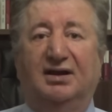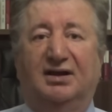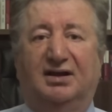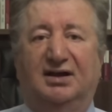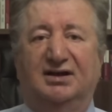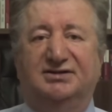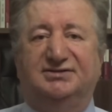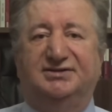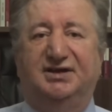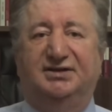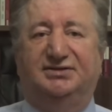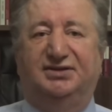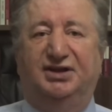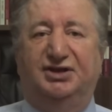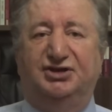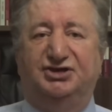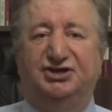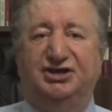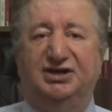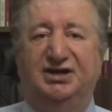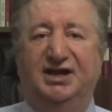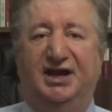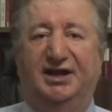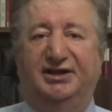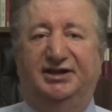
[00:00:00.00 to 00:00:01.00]

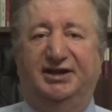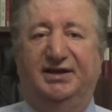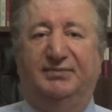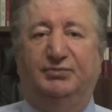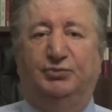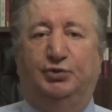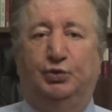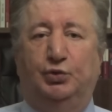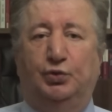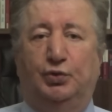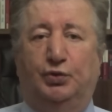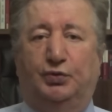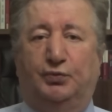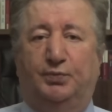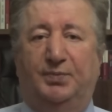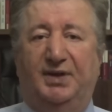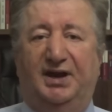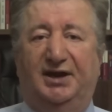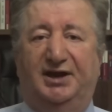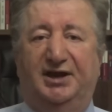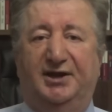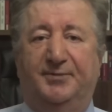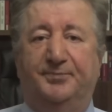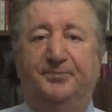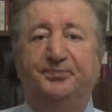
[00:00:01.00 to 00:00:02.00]
Gazeteci Nedim
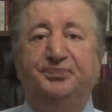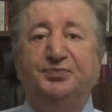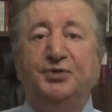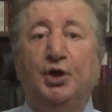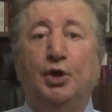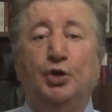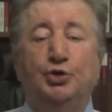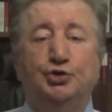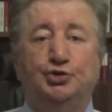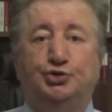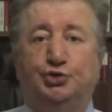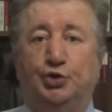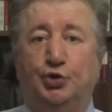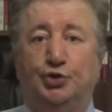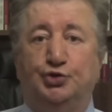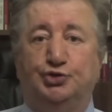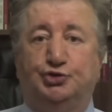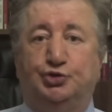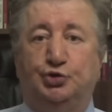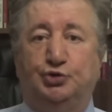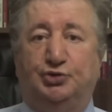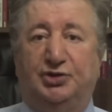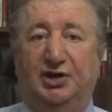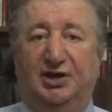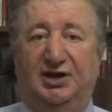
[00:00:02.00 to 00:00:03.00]
Türkmen'in
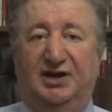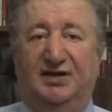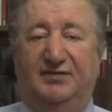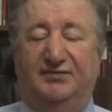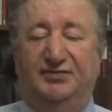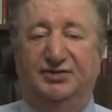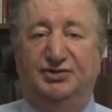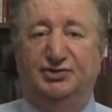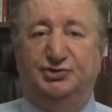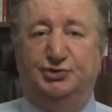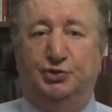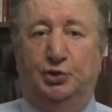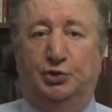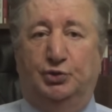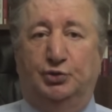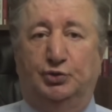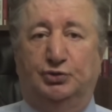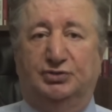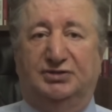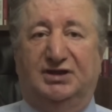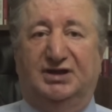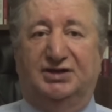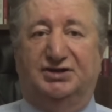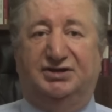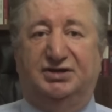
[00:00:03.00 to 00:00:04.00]
Sözcü
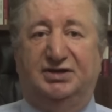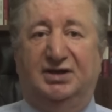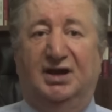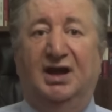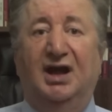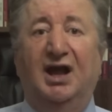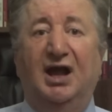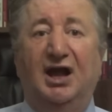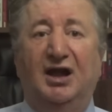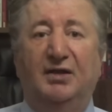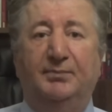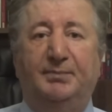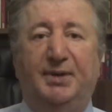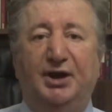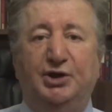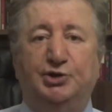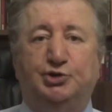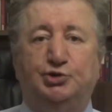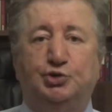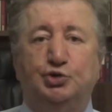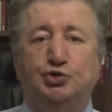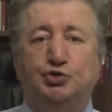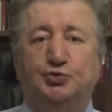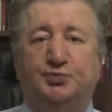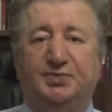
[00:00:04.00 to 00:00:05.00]
televizyonundaki
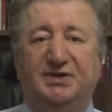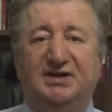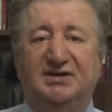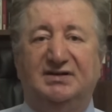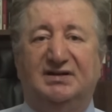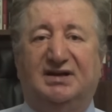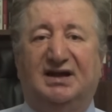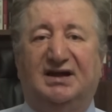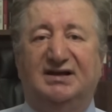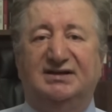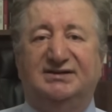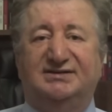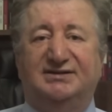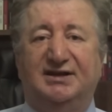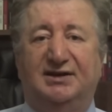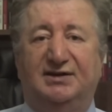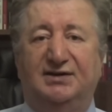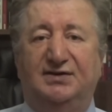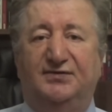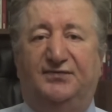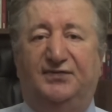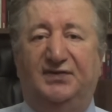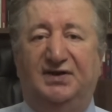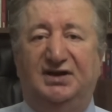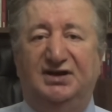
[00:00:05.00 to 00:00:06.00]
500 bin
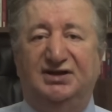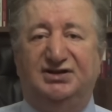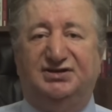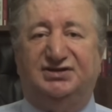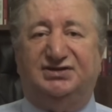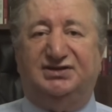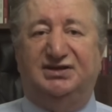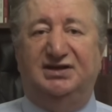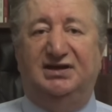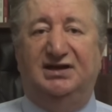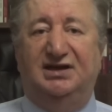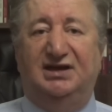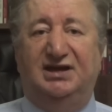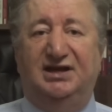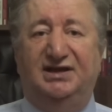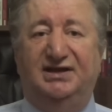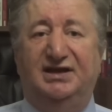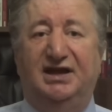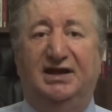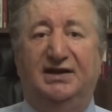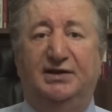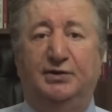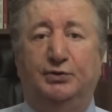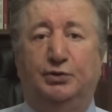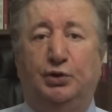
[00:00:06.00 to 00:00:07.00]
Gazze'li Filistinli
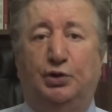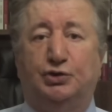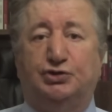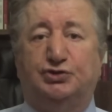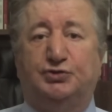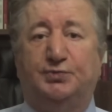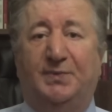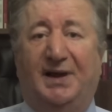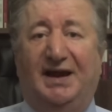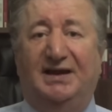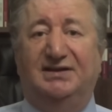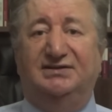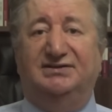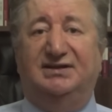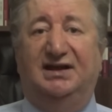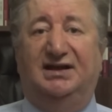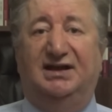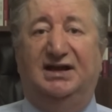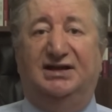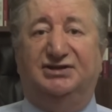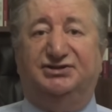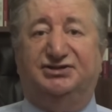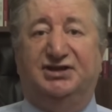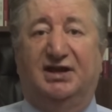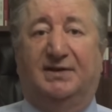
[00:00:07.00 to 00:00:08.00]
yeni göçmen
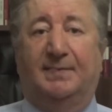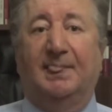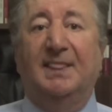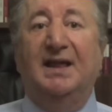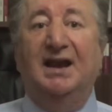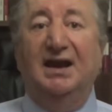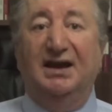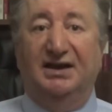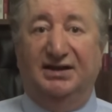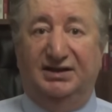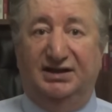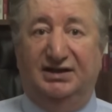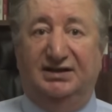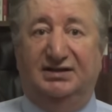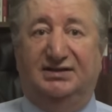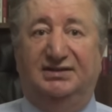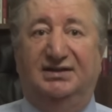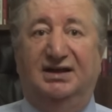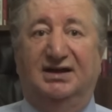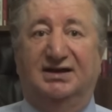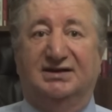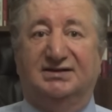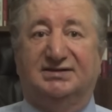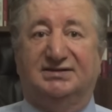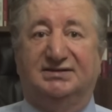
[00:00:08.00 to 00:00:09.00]
gelecek
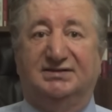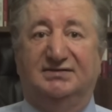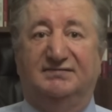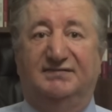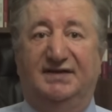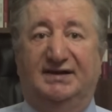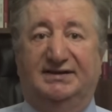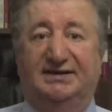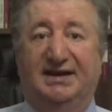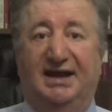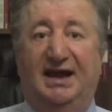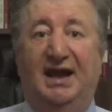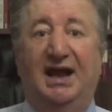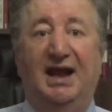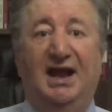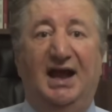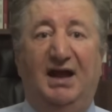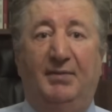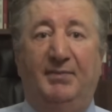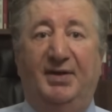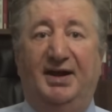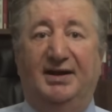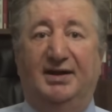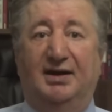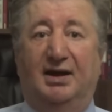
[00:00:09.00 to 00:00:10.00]
iddiası ve de
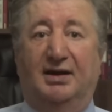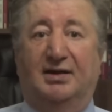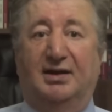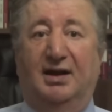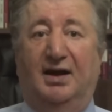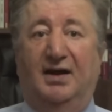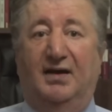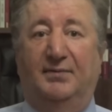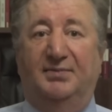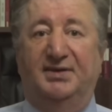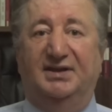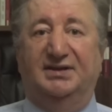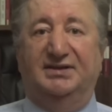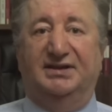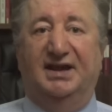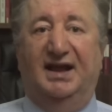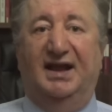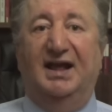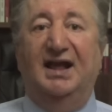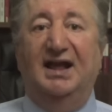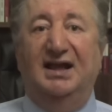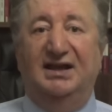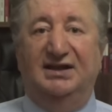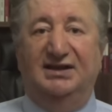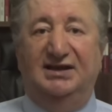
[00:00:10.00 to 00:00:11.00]
hemen
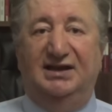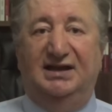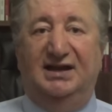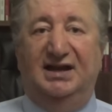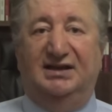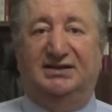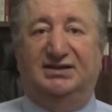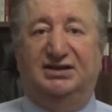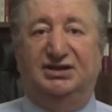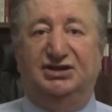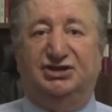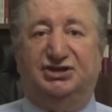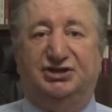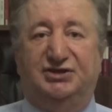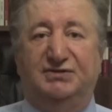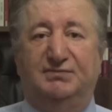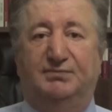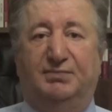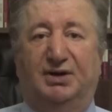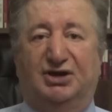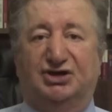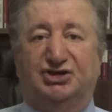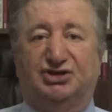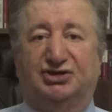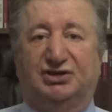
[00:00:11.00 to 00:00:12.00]
akabinde
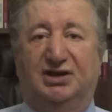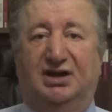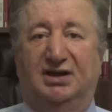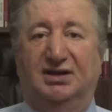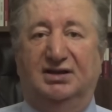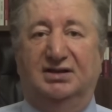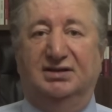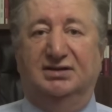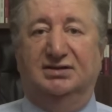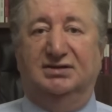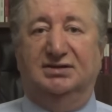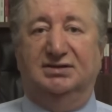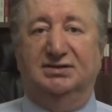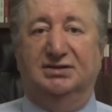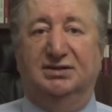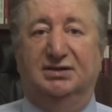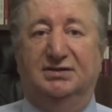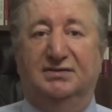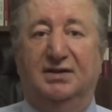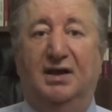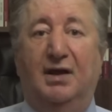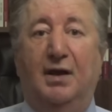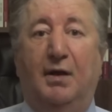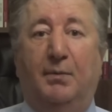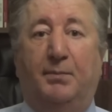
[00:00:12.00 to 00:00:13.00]
İletişim
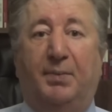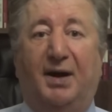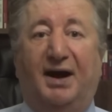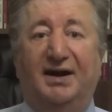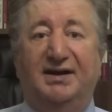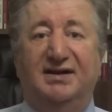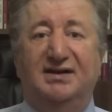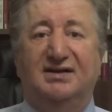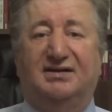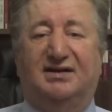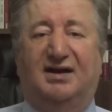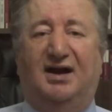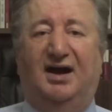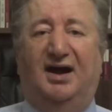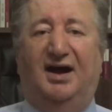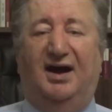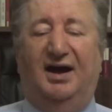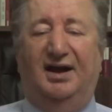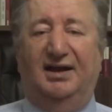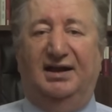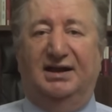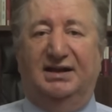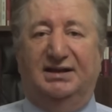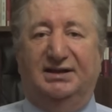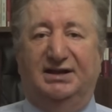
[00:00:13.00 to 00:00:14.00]
Başkanlığı'nın panik
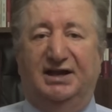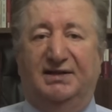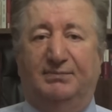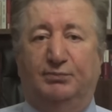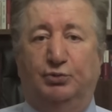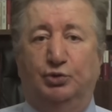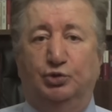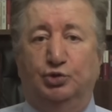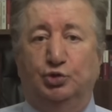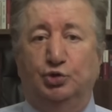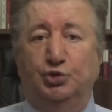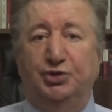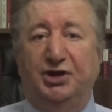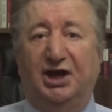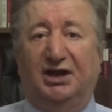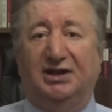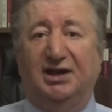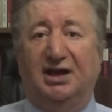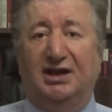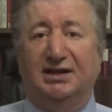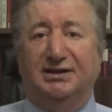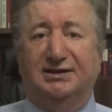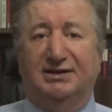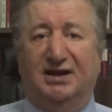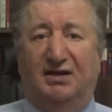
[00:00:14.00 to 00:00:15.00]
halinde bunu
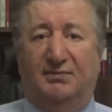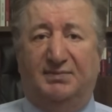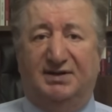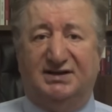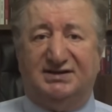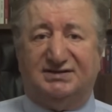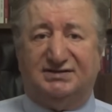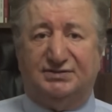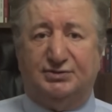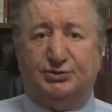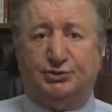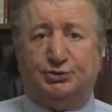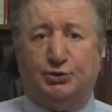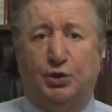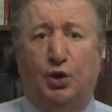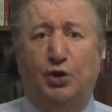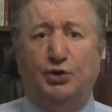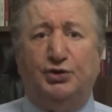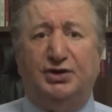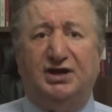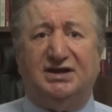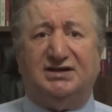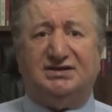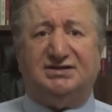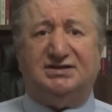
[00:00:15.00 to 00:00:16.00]
yalanlaması
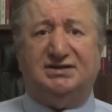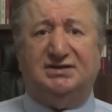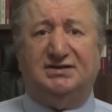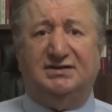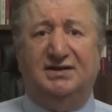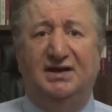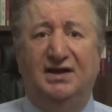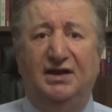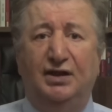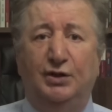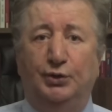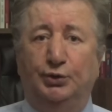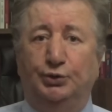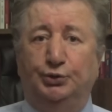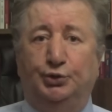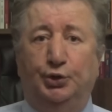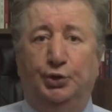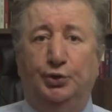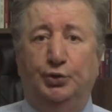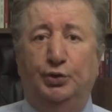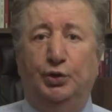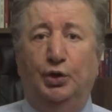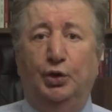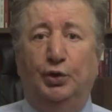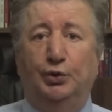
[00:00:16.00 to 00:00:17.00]
sonrası
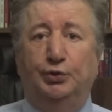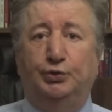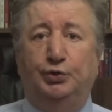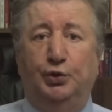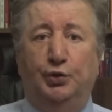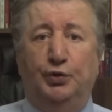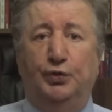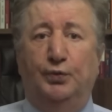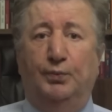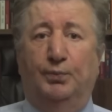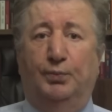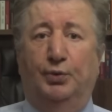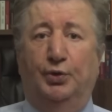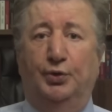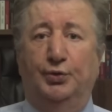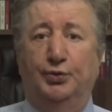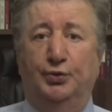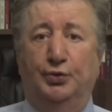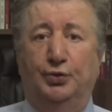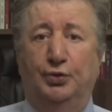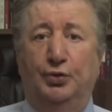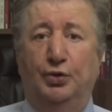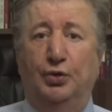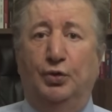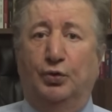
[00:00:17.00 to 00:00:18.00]
dün gün
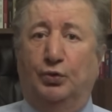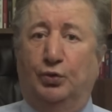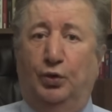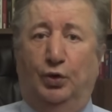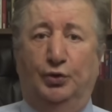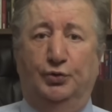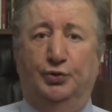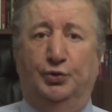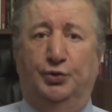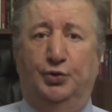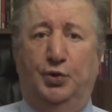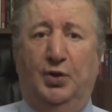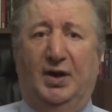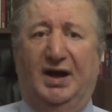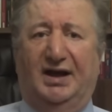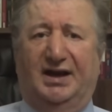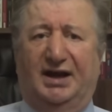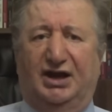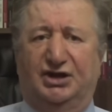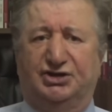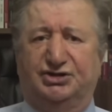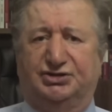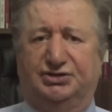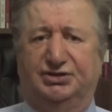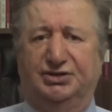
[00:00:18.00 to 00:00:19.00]
boyu konuyu
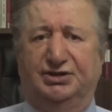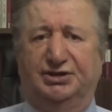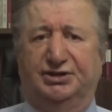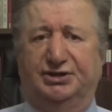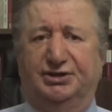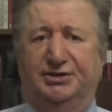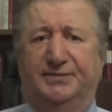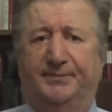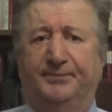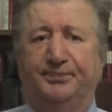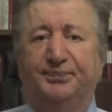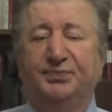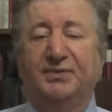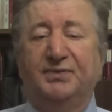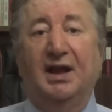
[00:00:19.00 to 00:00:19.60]
araştırdım.